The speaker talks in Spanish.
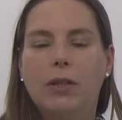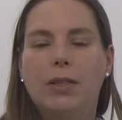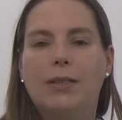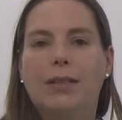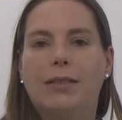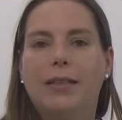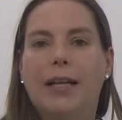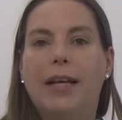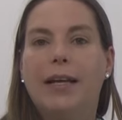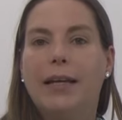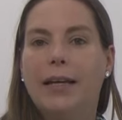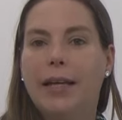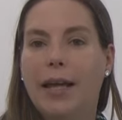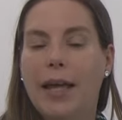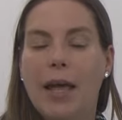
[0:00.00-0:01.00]
es decir,
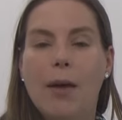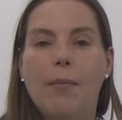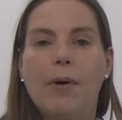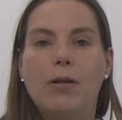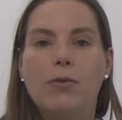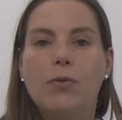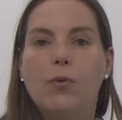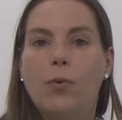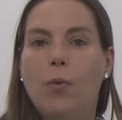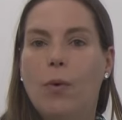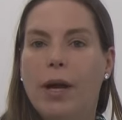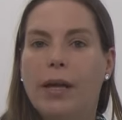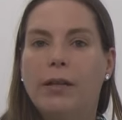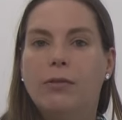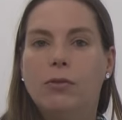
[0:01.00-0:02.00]
en cremas,
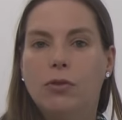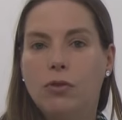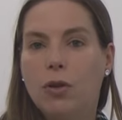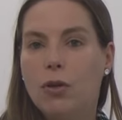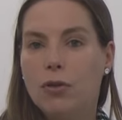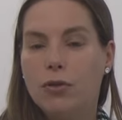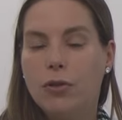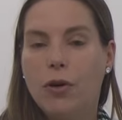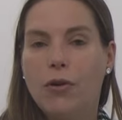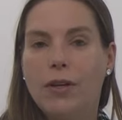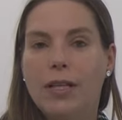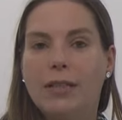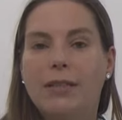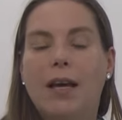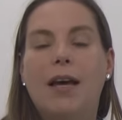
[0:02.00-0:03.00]
ungüentos
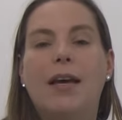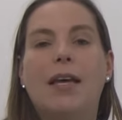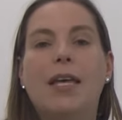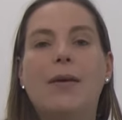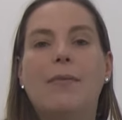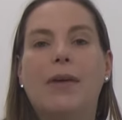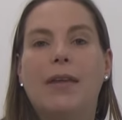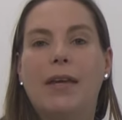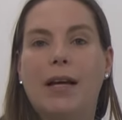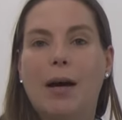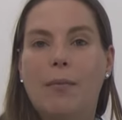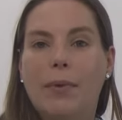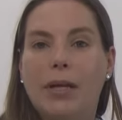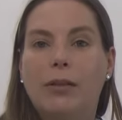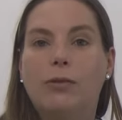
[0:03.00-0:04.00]
soluciones y
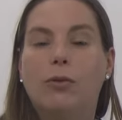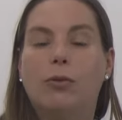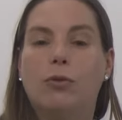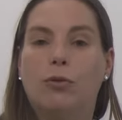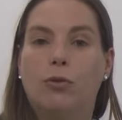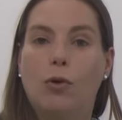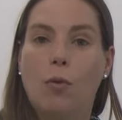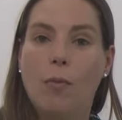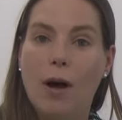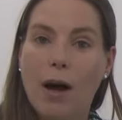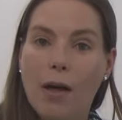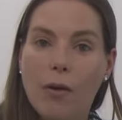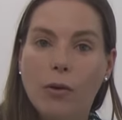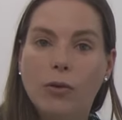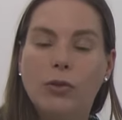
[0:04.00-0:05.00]
medicamentos
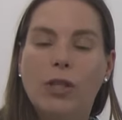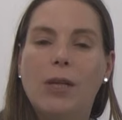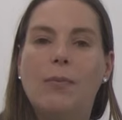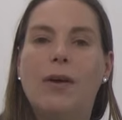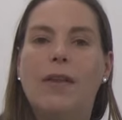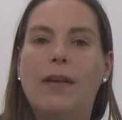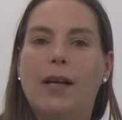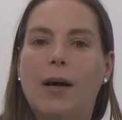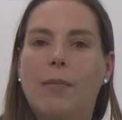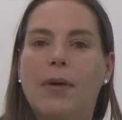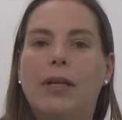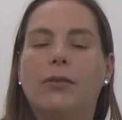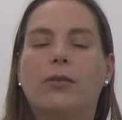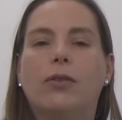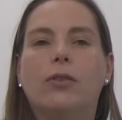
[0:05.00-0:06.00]
tomados y
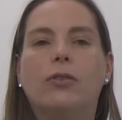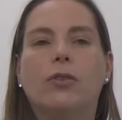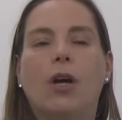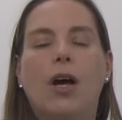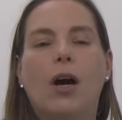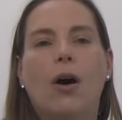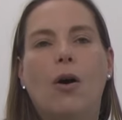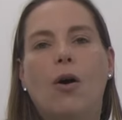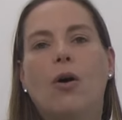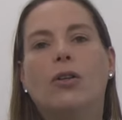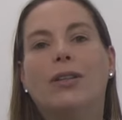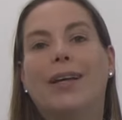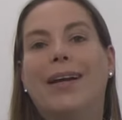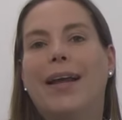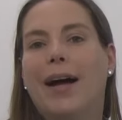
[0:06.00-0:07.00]
medicamentos
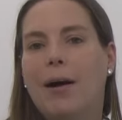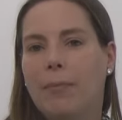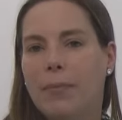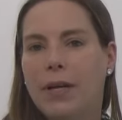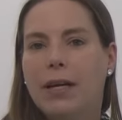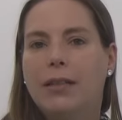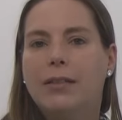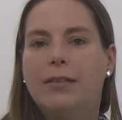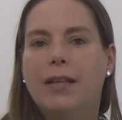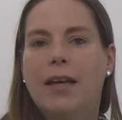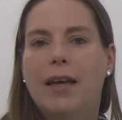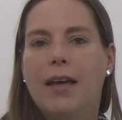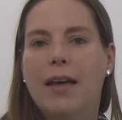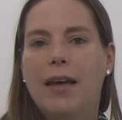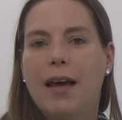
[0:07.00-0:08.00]
o terapias
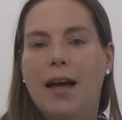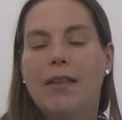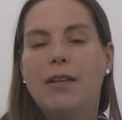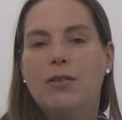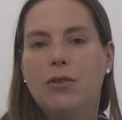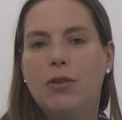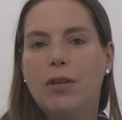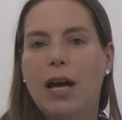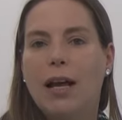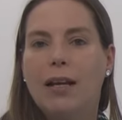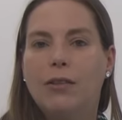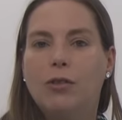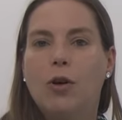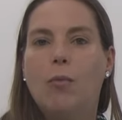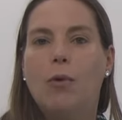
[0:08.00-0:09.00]
eh,
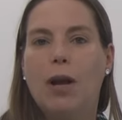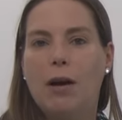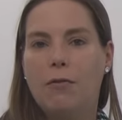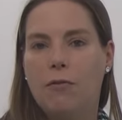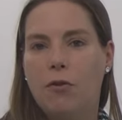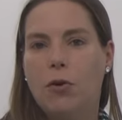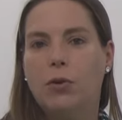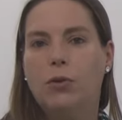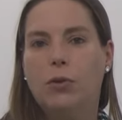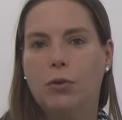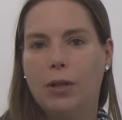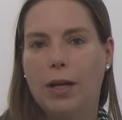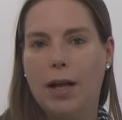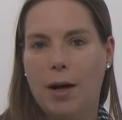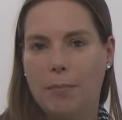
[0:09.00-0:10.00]
adicionales como la
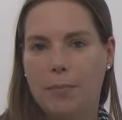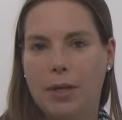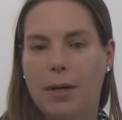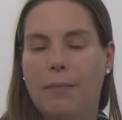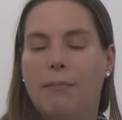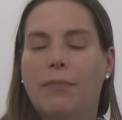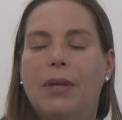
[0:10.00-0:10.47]
fototerapia.